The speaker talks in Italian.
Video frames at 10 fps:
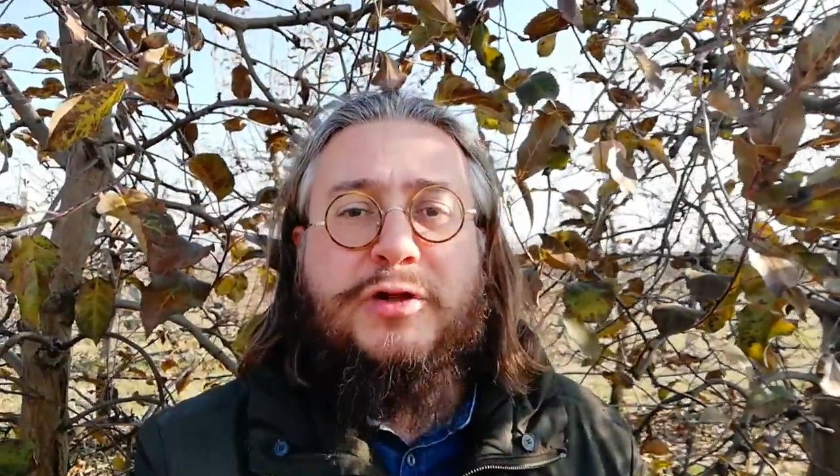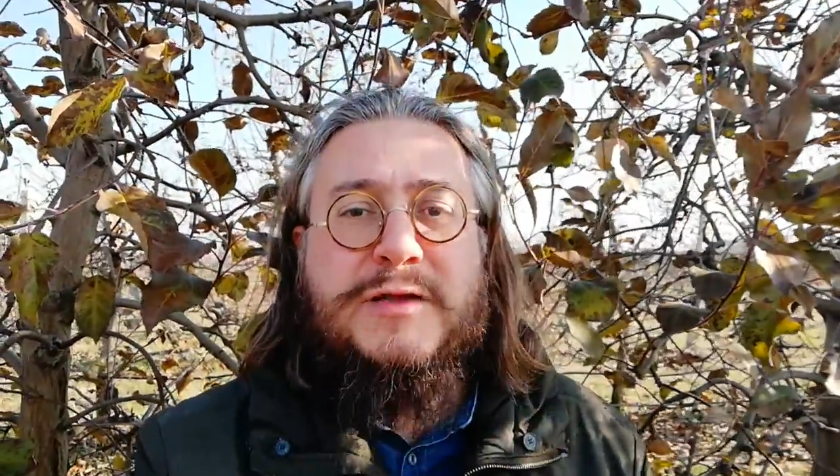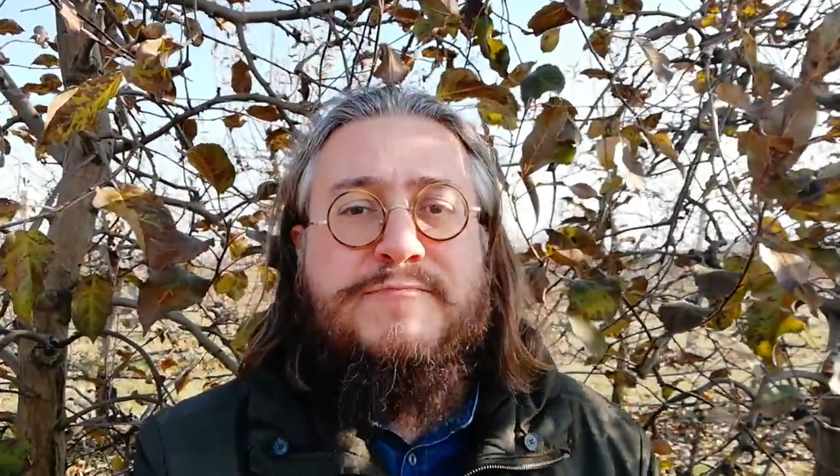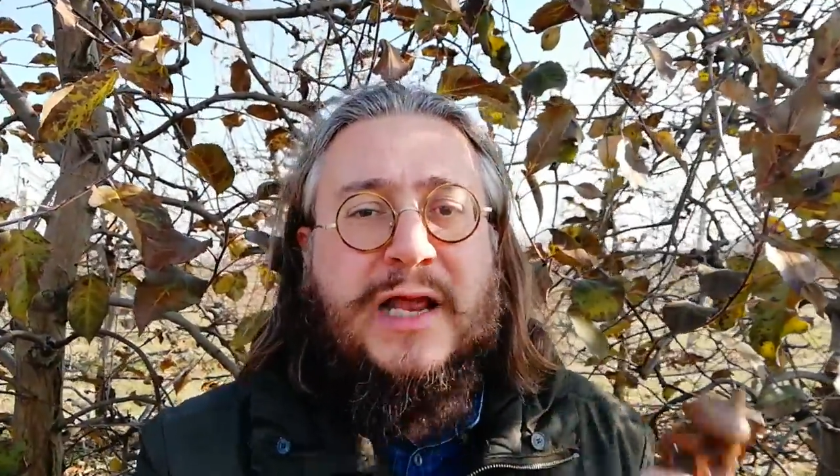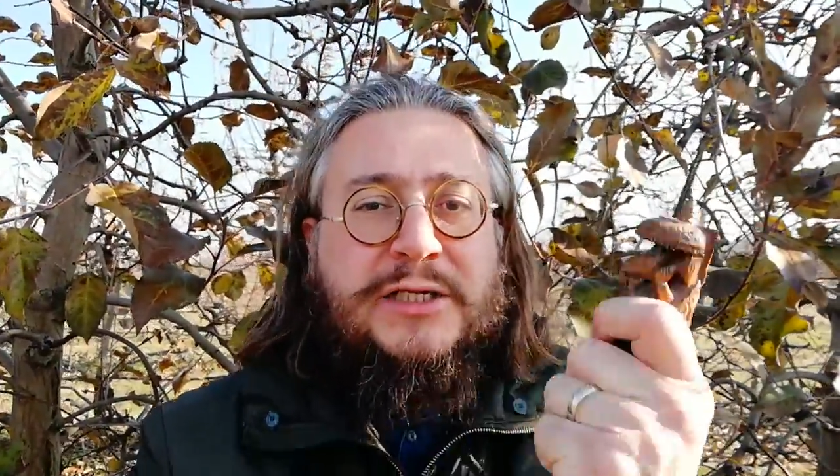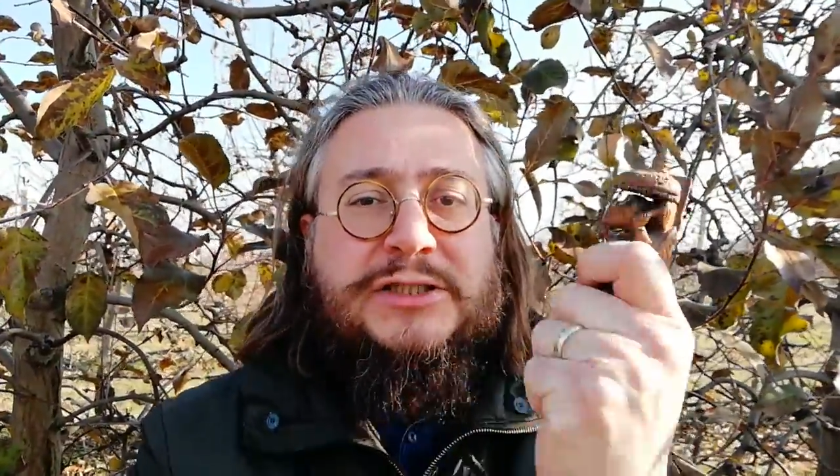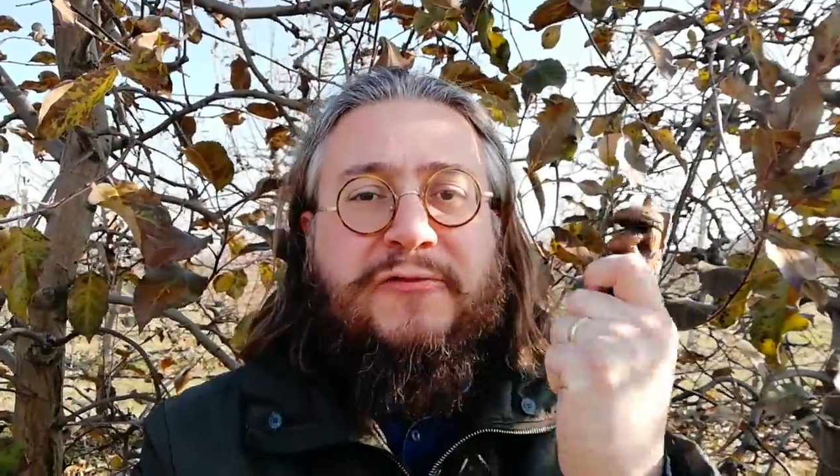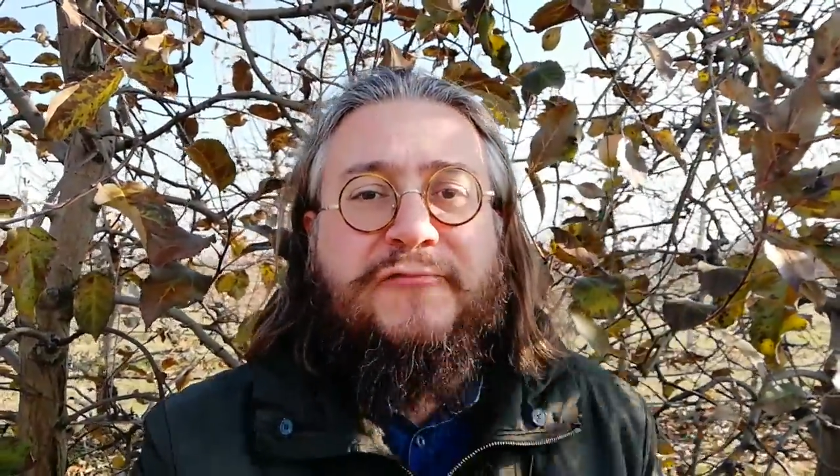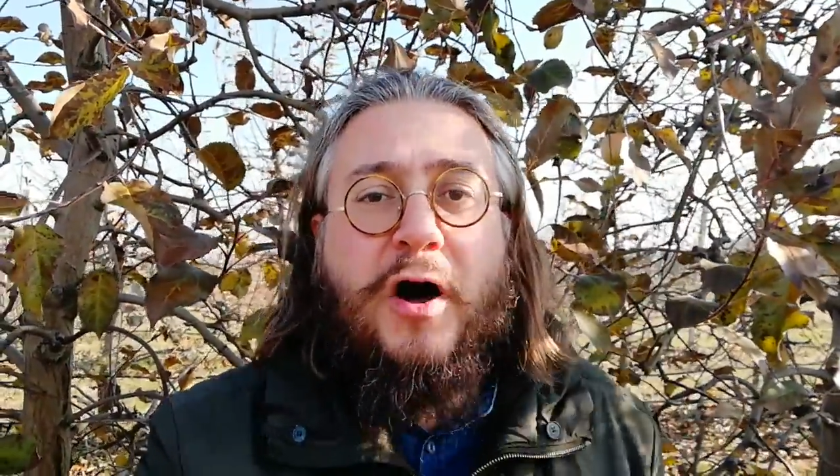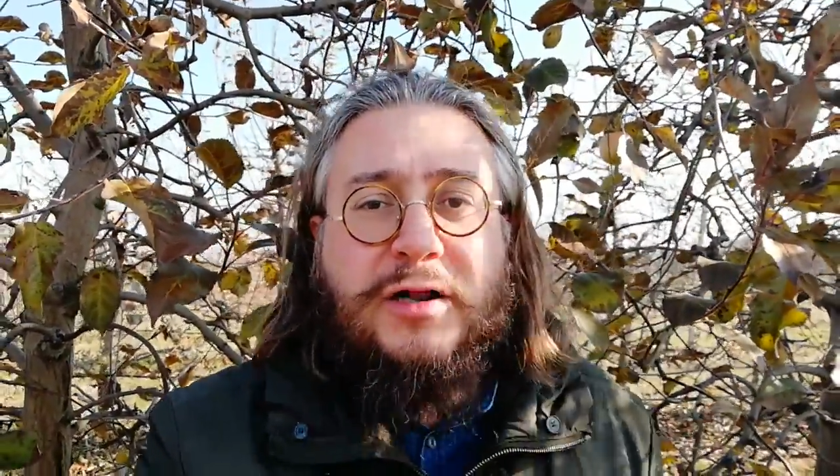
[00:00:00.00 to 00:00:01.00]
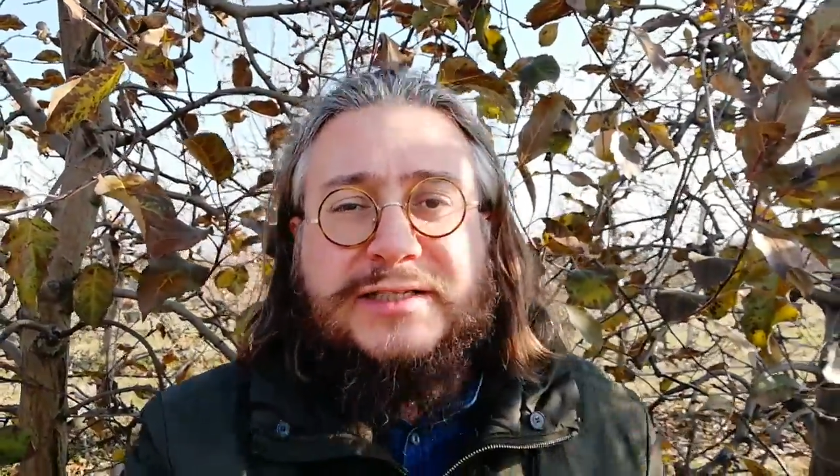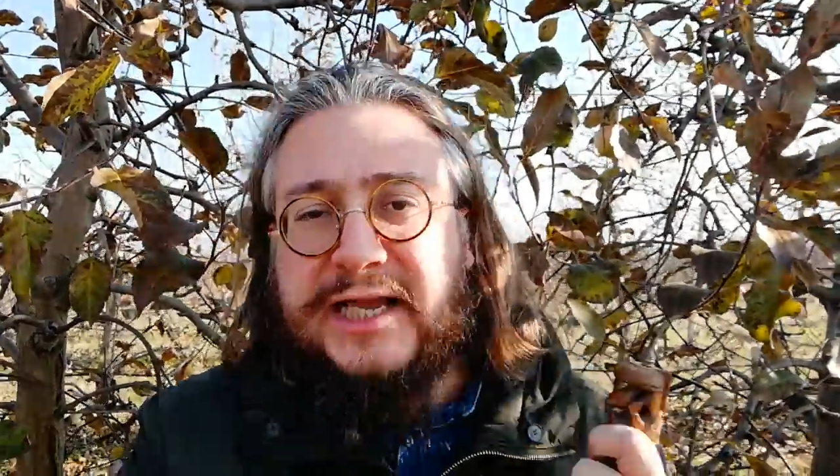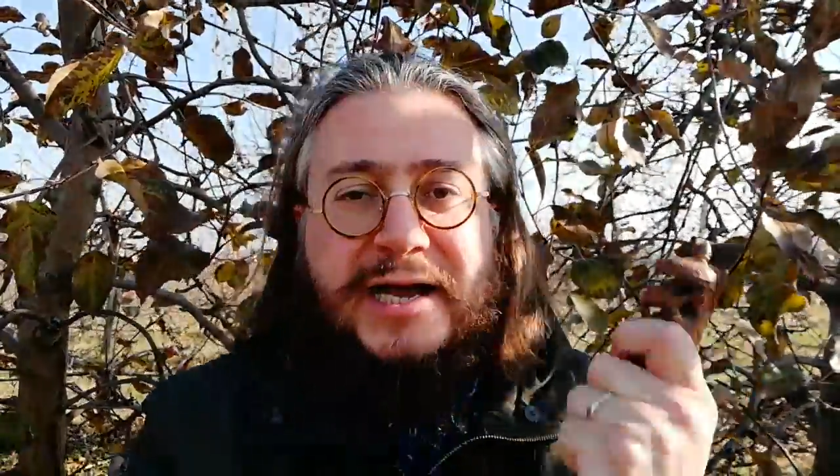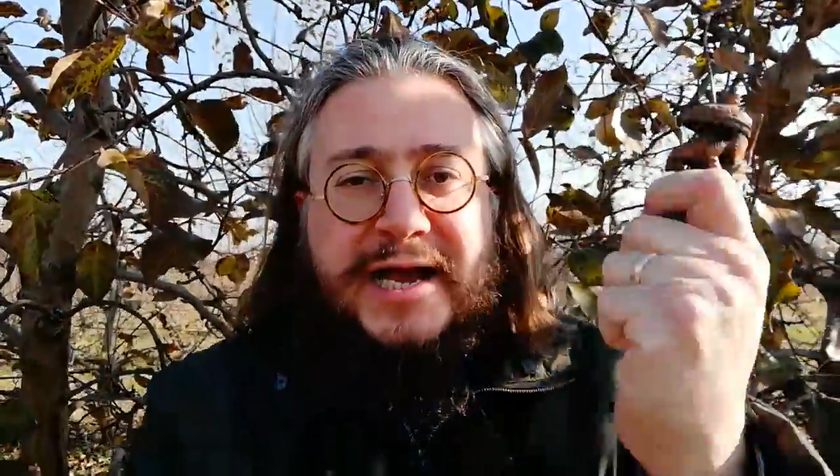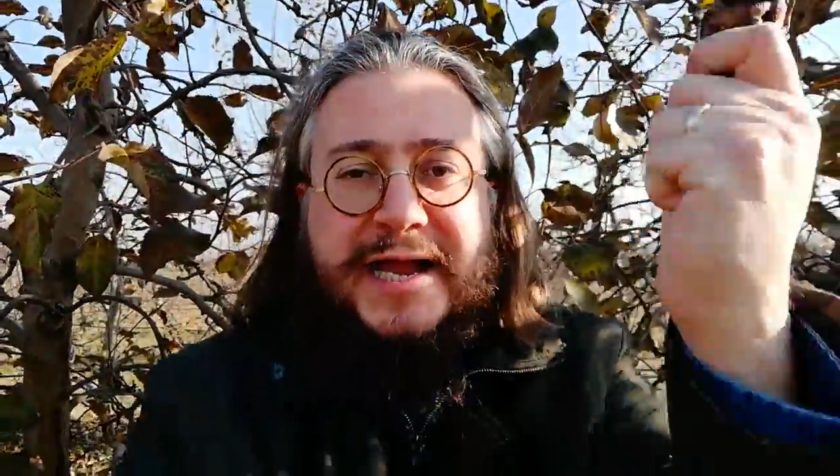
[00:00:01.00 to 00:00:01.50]
di immensa
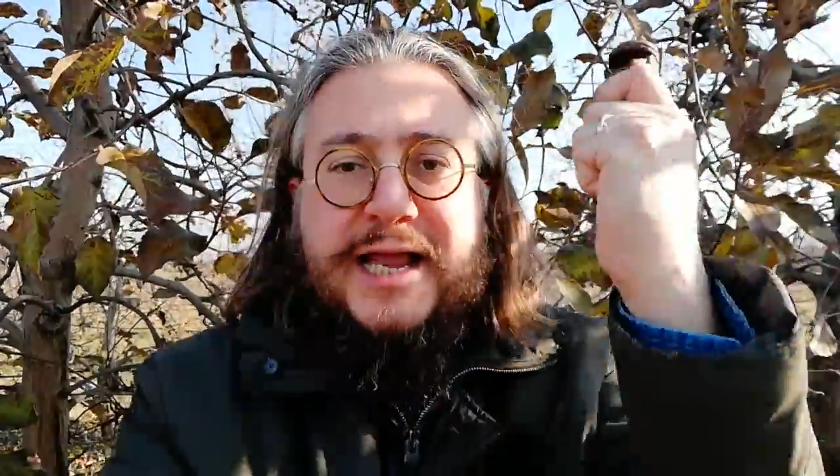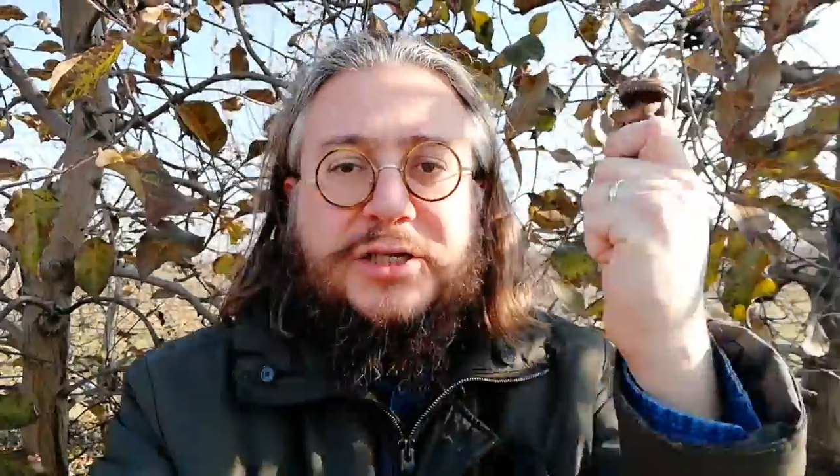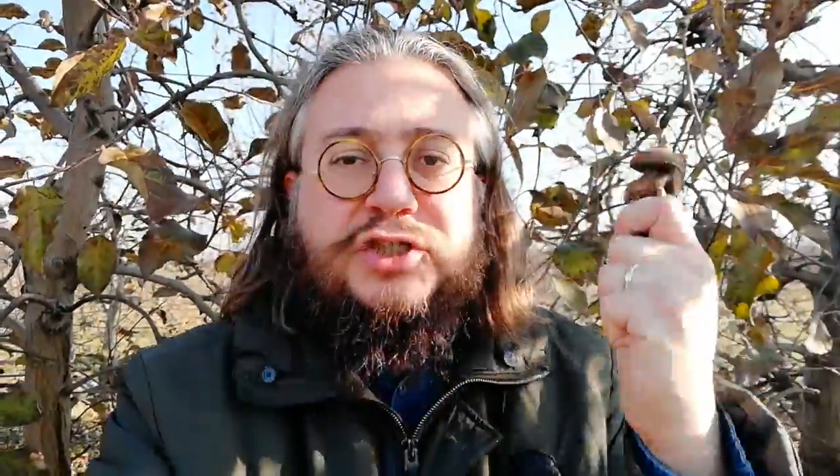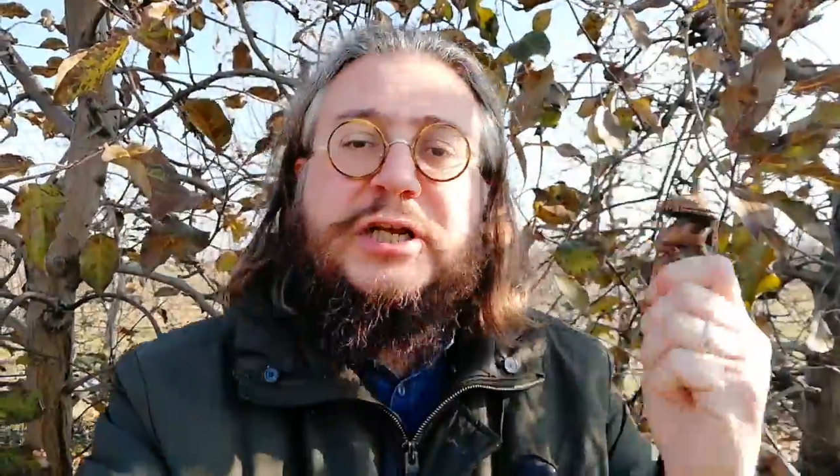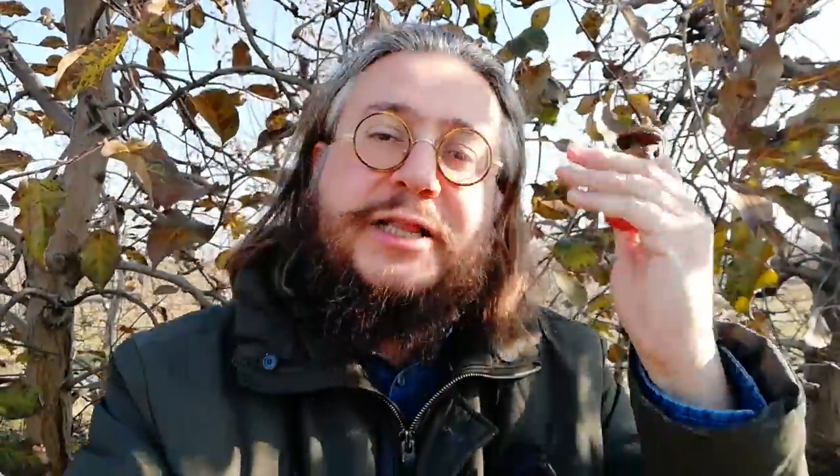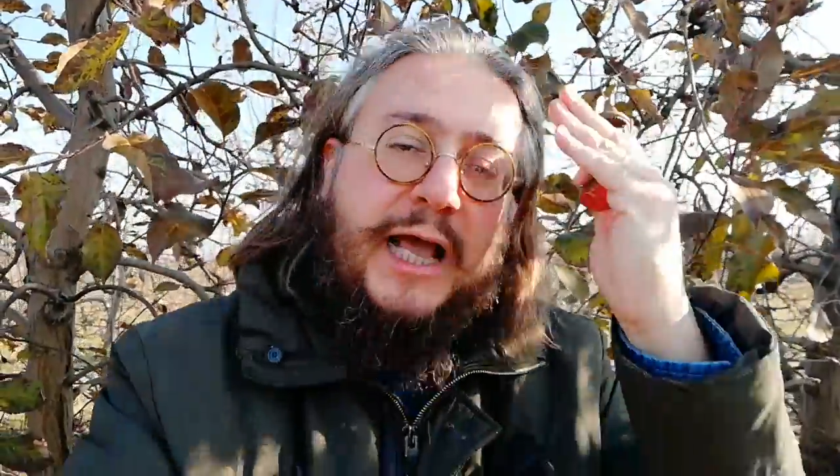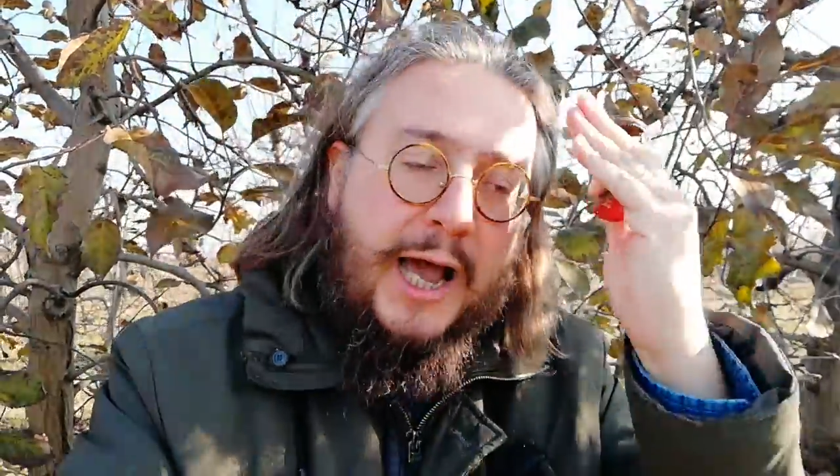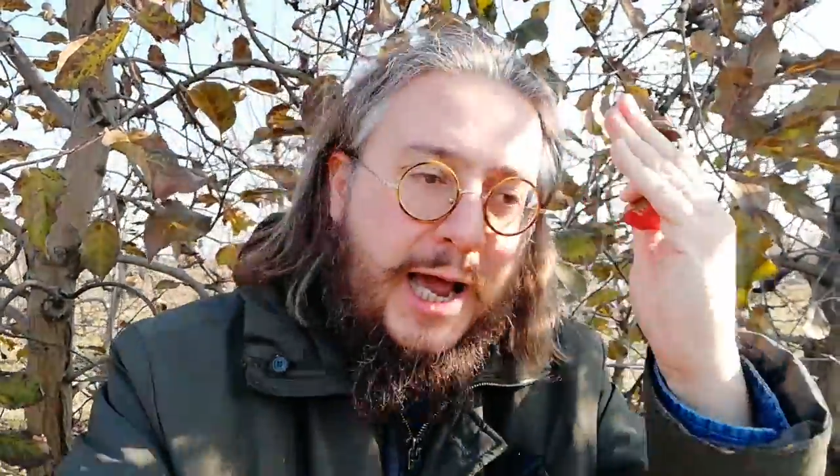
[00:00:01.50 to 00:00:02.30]
forza e agilità.